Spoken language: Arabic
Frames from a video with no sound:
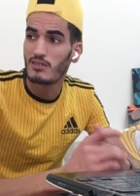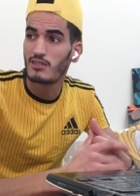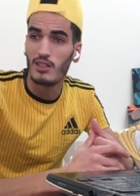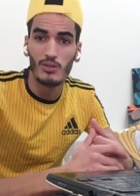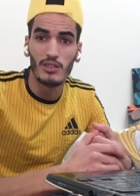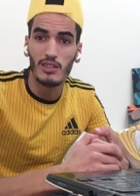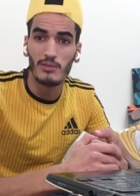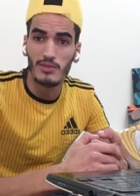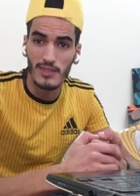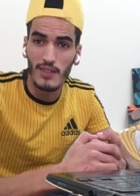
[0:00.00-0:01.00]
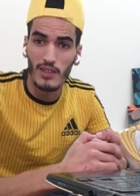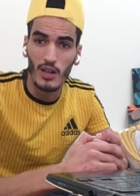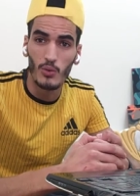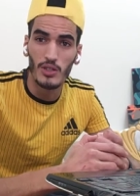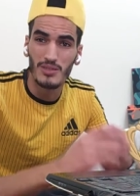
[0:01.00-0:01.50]
السعوديه بزاف
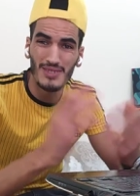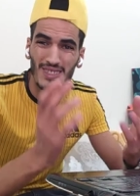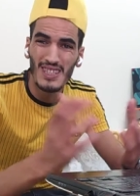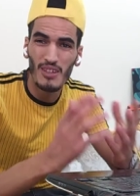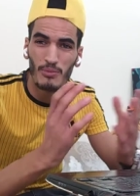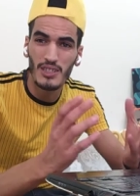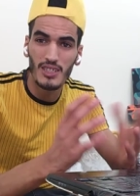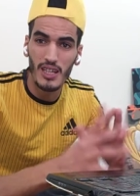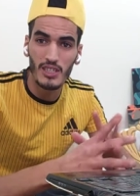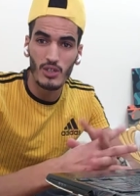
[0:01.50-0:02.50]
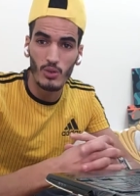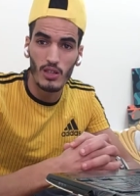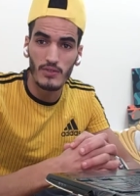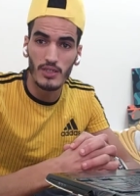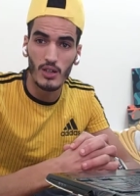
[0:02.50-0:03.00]
الحوايج بزاف ما يتقالش يقول
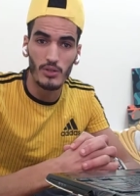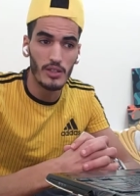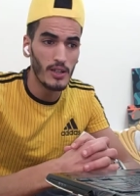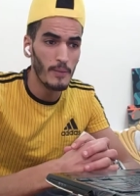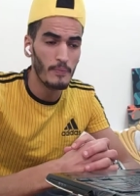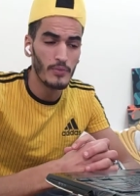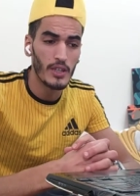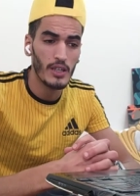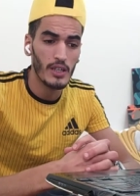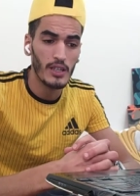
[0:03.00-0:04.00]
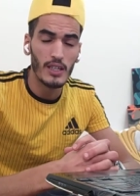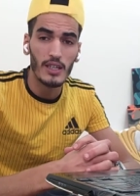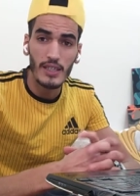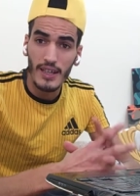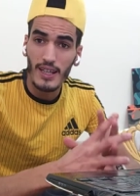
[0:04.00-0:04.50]
لك في السعوديه
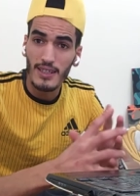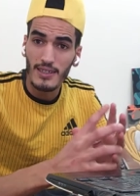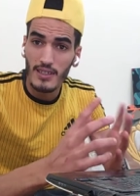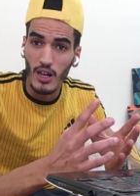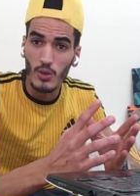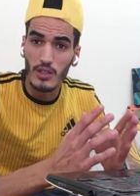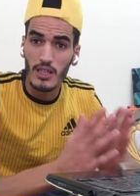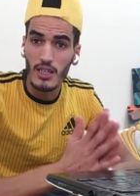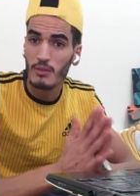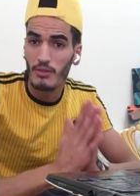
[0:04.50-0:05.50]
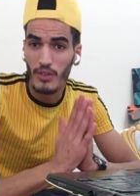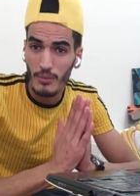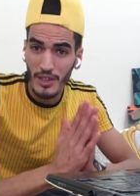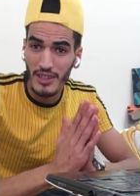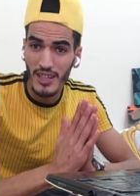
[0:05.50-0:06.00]
اذا قال لك السعوديه راه ما فيها
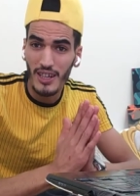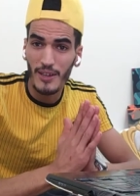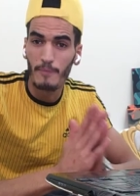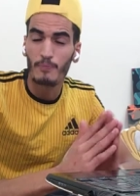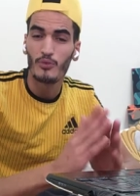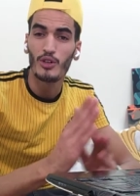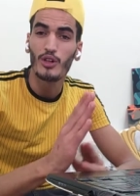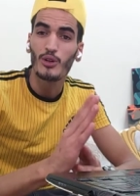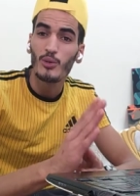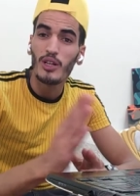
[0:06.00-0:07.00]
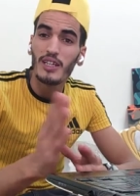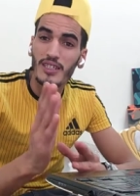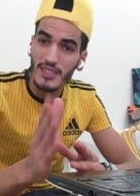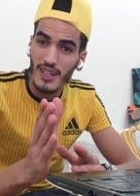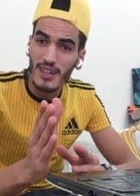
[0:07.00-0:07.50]
ما يدار قول ليه
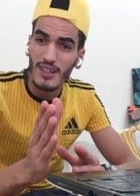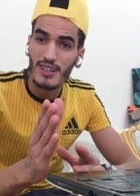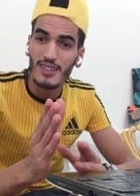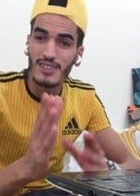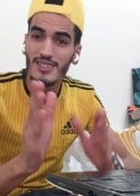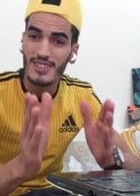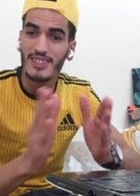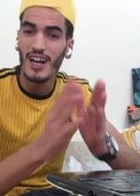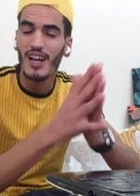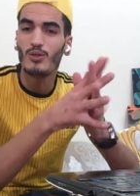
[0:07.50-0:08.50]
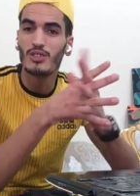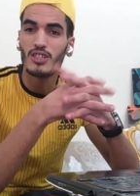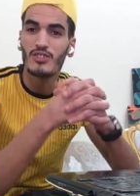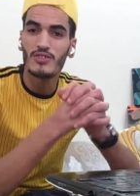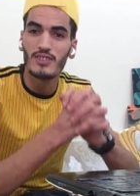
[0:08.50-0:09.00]
انت انت شحال وانت في
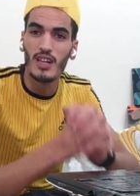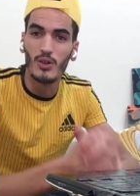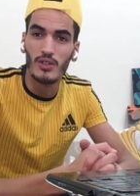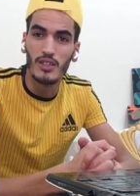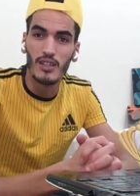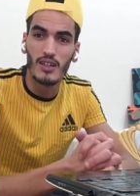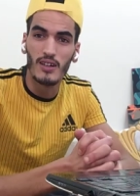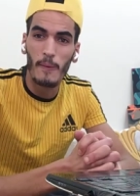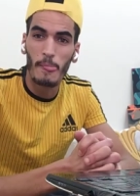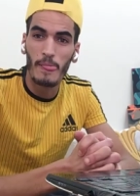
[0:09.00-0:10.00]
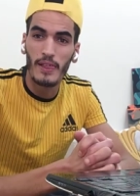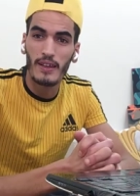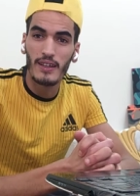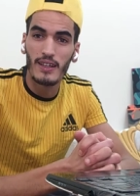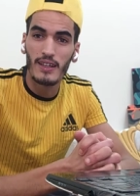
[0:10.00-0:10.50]
السعوديه
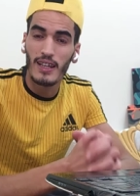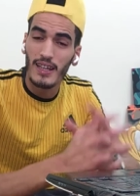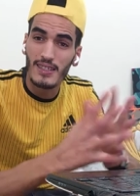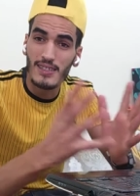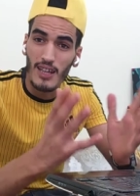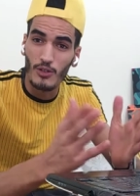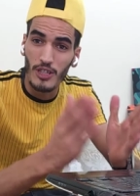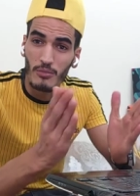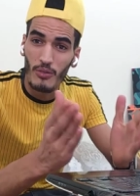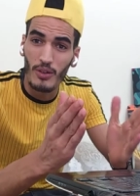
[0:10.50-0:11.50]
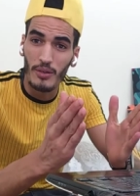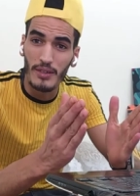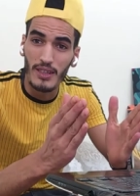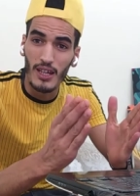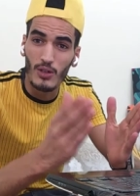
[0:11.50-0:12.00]
الا كانت السعوديه ما فيها ما
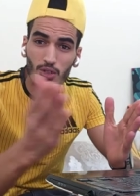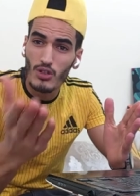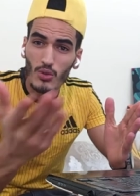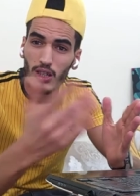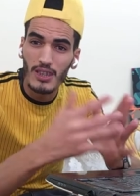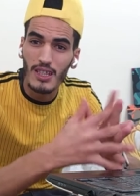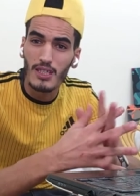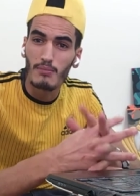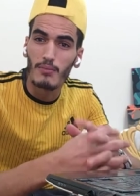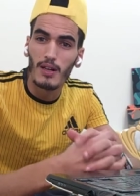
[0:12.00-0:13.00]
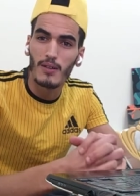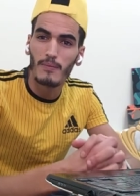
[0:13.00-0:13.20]
يدار انت شنو كدير تما